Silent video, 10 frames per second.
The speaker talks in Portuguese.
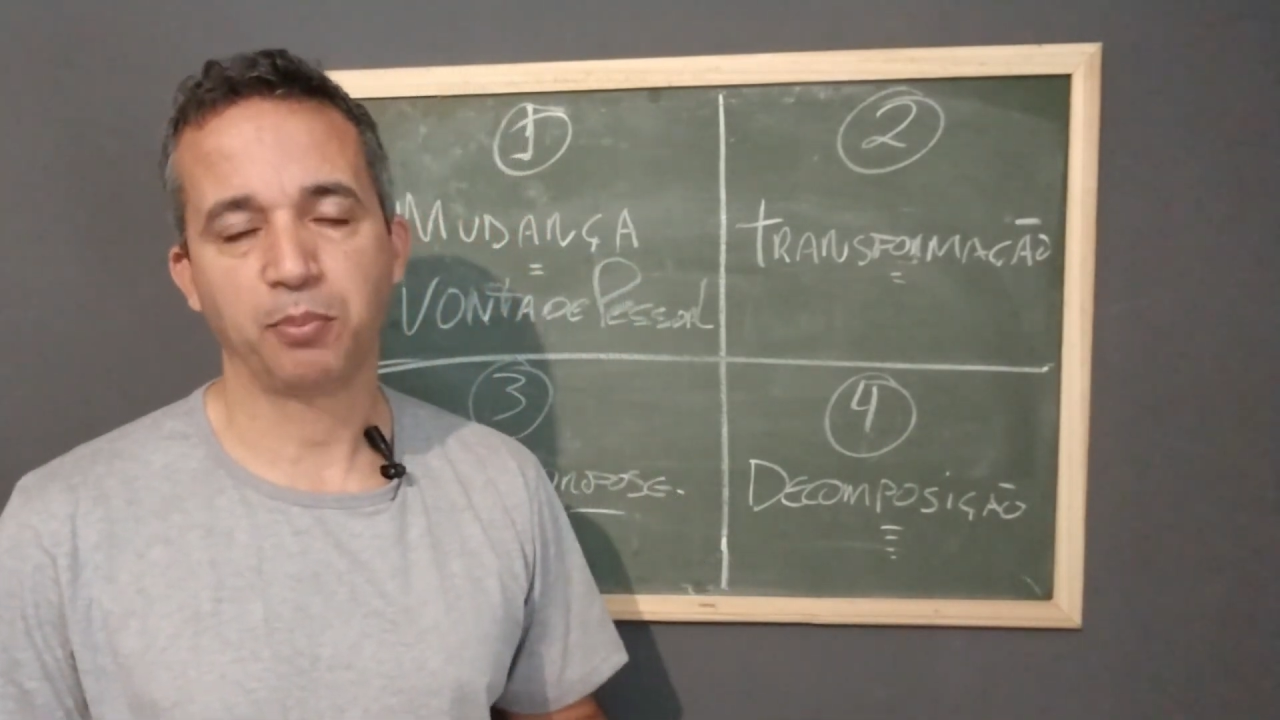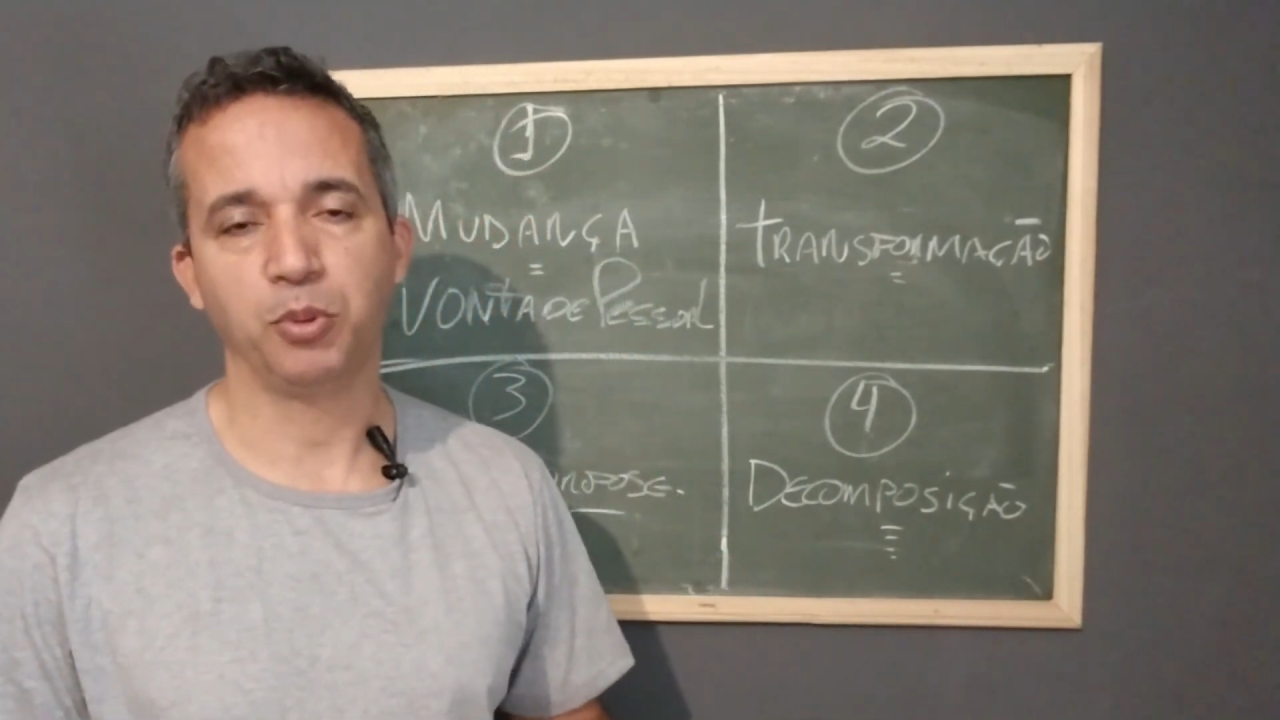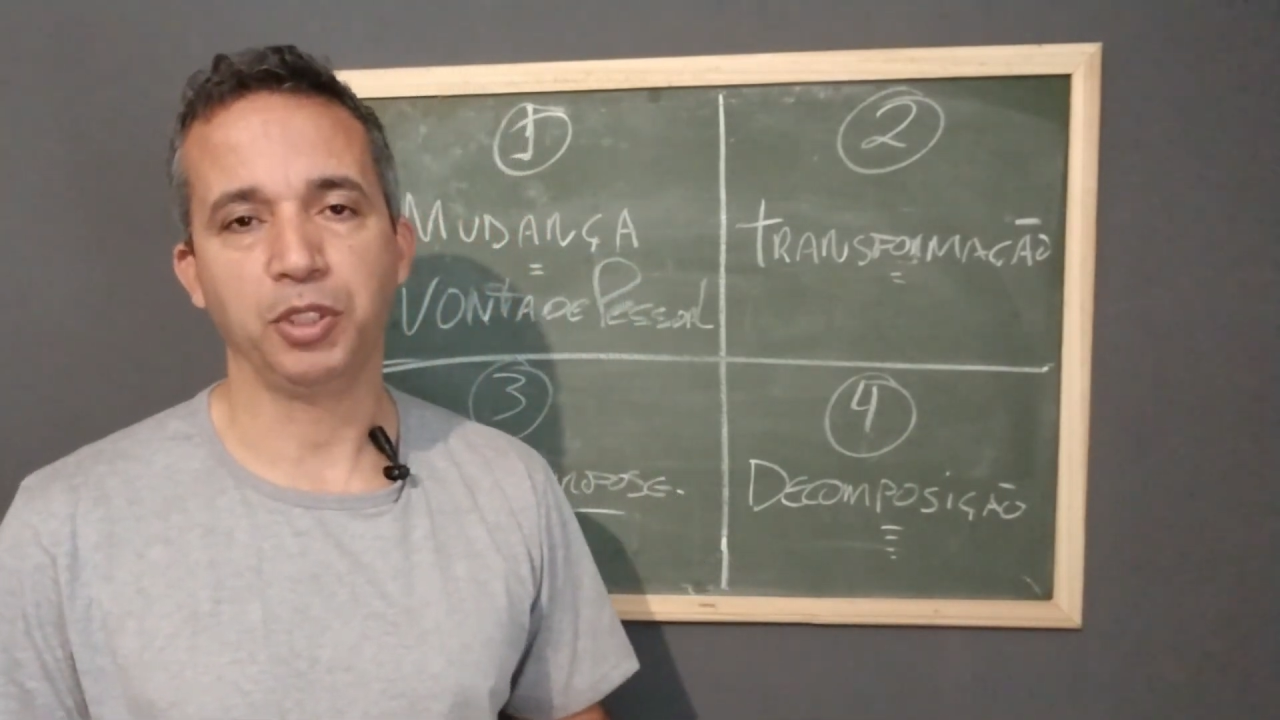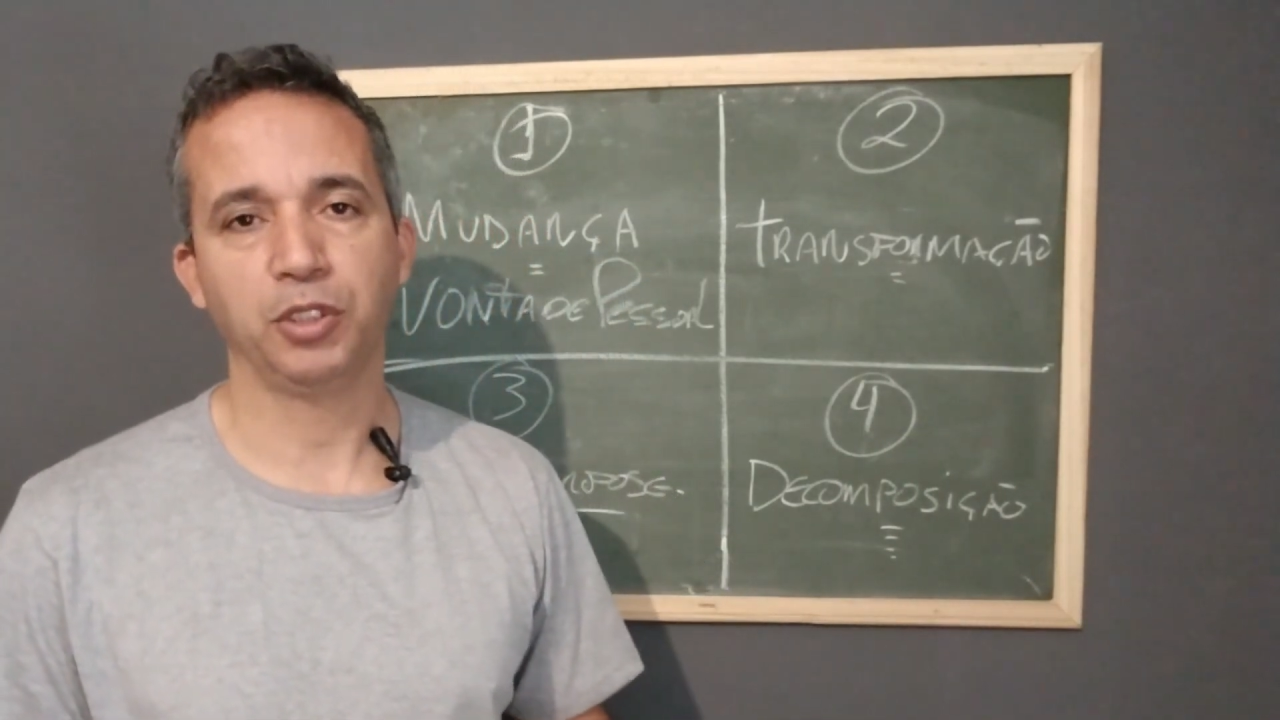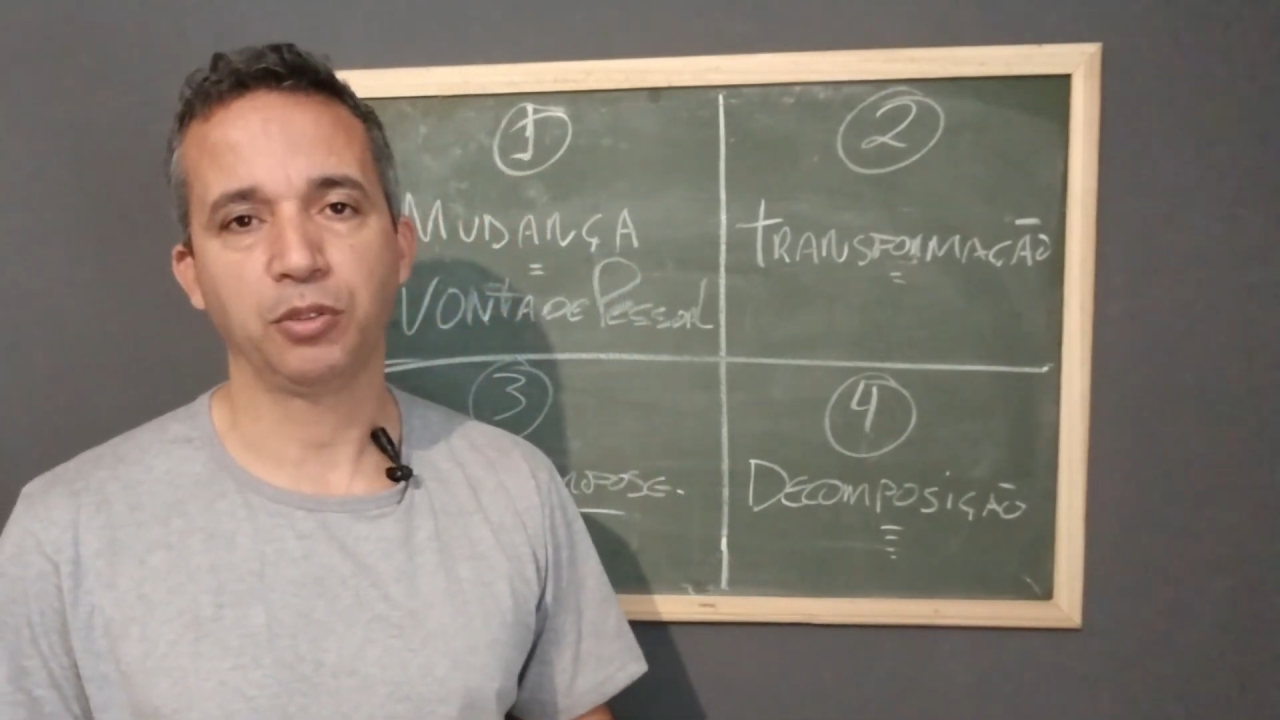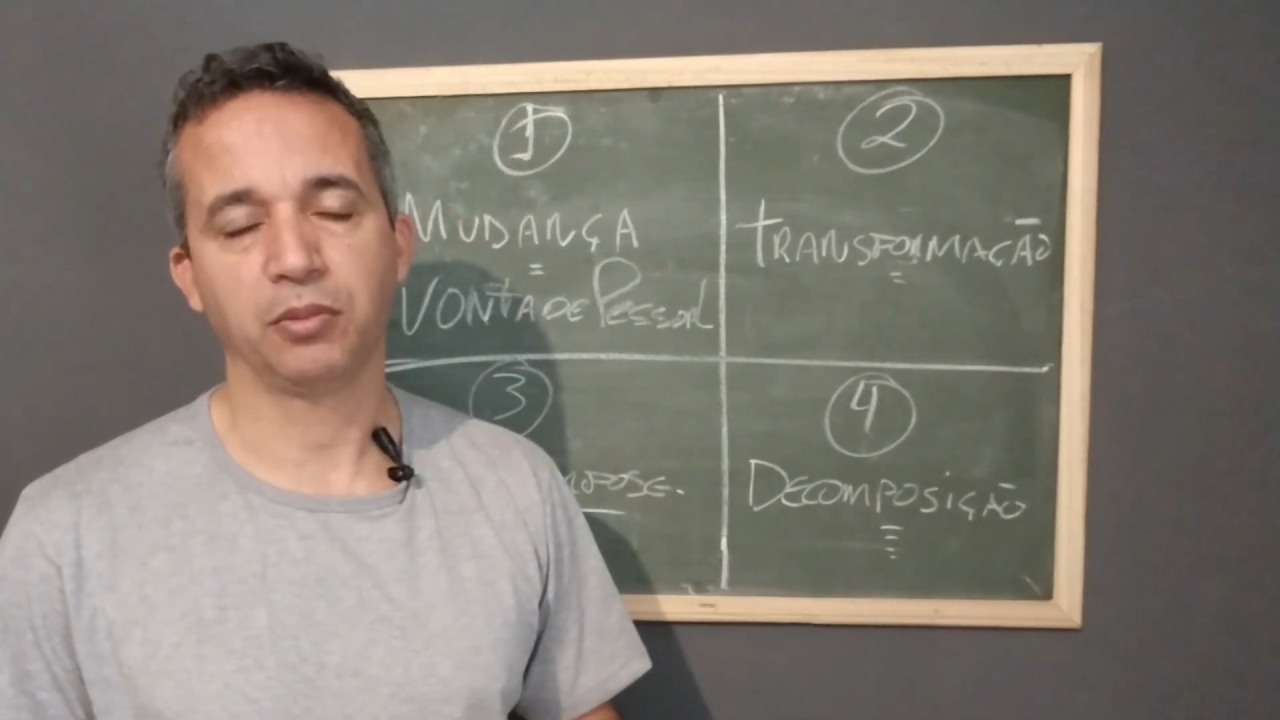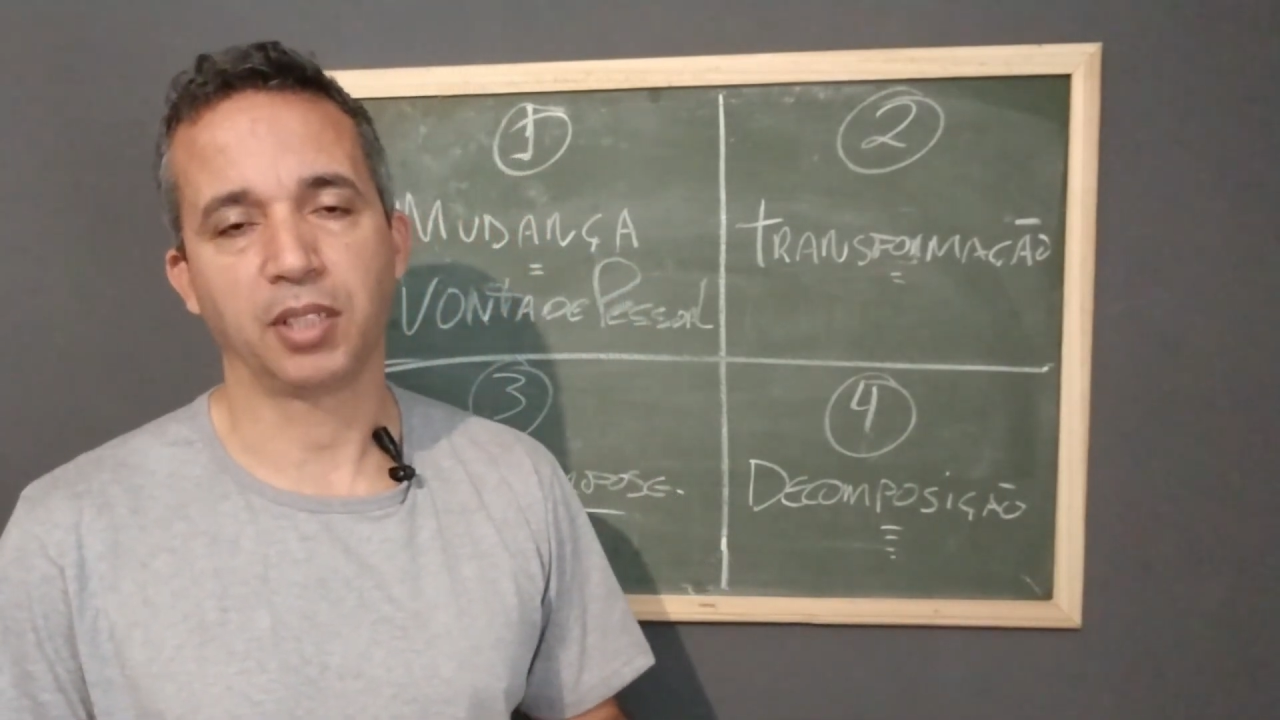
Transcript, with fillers: por isso,